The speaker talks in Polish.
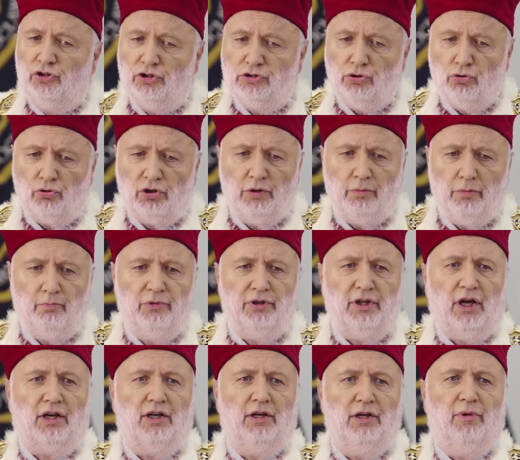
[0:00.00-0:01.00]
Drugim
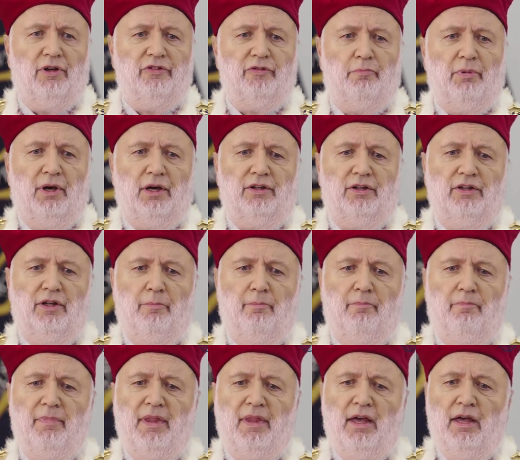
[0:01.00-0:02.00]
takim aspektem,
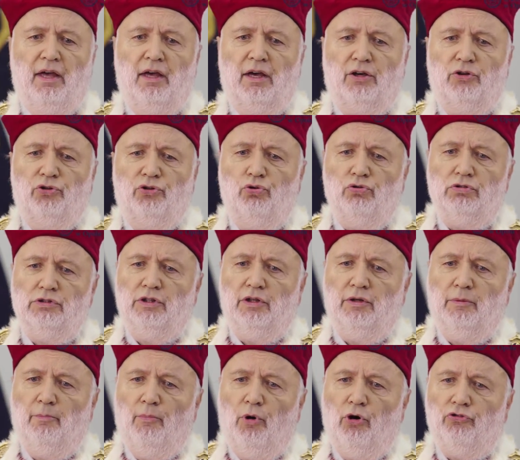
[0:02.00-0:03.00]

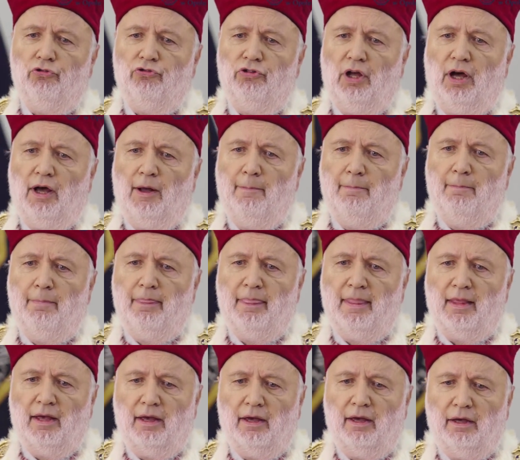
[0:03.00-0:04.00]
który można
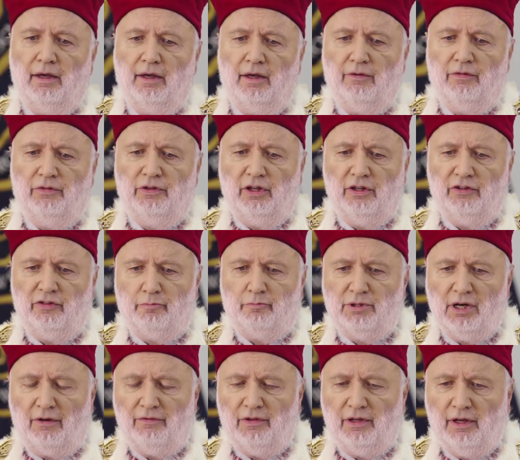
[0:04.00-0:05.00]
e, w tej
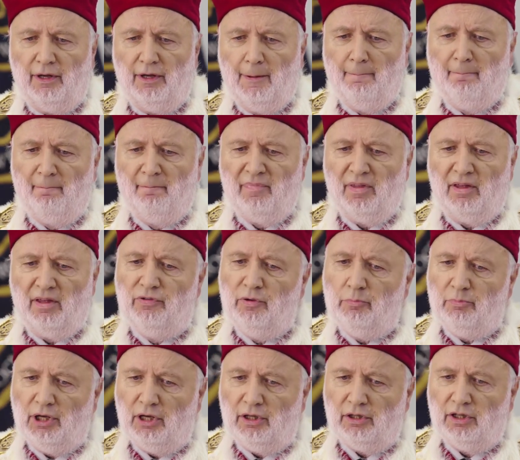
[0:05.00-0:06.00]
sprawie
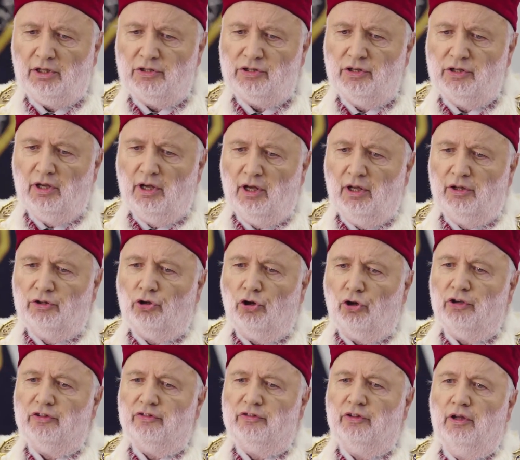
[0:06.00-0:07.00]
wymienić, to
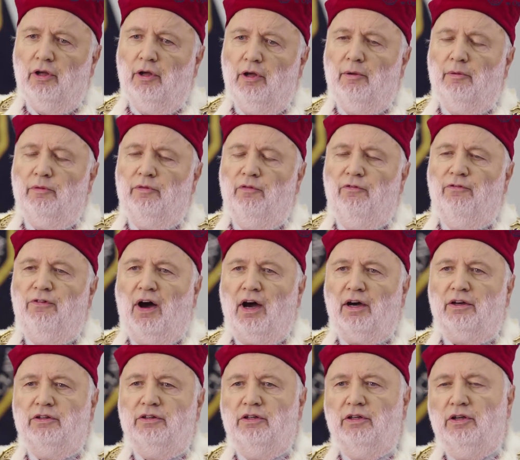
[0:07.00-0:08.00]
jest
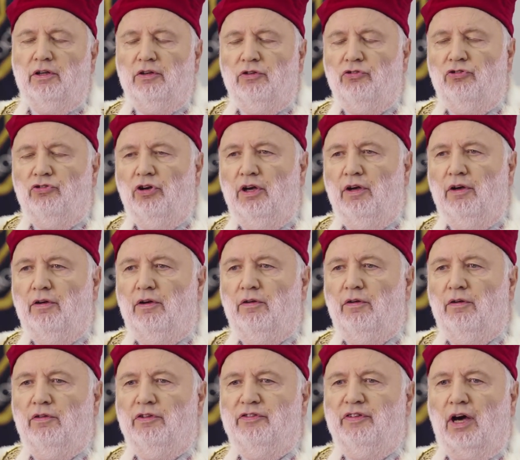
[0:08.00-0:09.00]
fakt, że
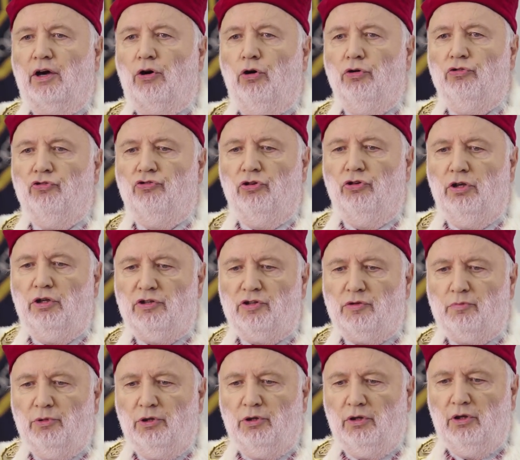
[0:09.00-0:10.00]

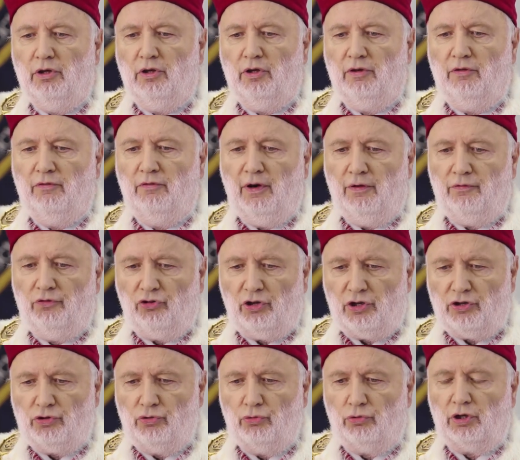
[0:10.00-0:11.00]
zakończyliśmy we
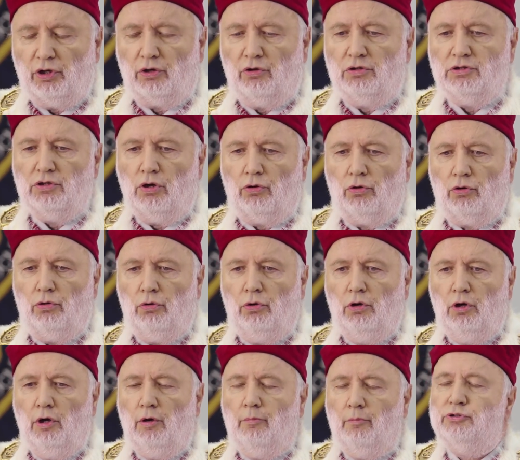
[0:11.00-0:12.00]
wrześniu tego roku
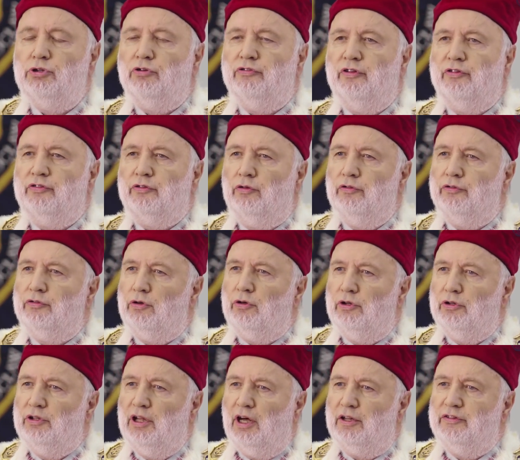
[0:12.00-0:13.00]
proces
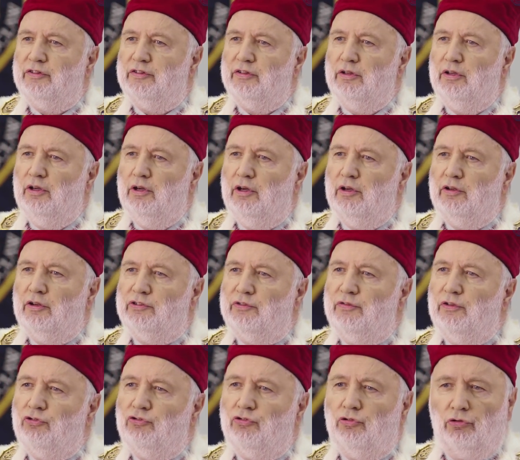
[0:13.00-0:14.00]
konsolidacji z
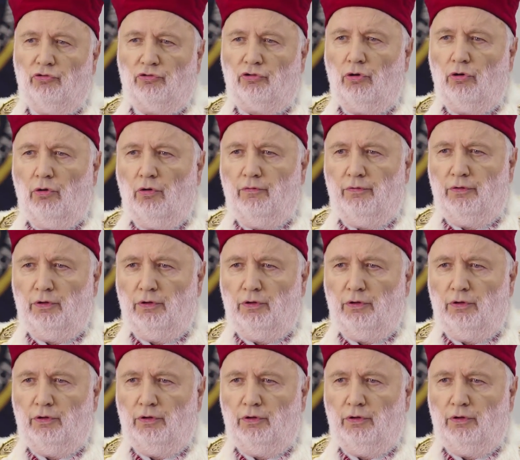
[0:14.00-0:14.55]
Wyższą Szkołą